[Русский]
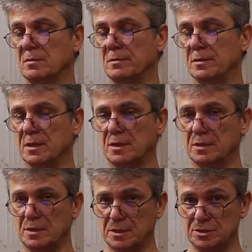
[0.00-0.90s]

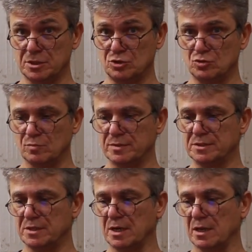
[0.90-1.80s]
накидать еще
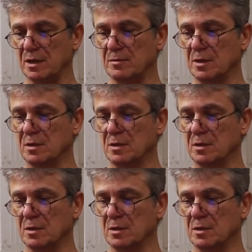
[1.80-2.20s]
быстрее,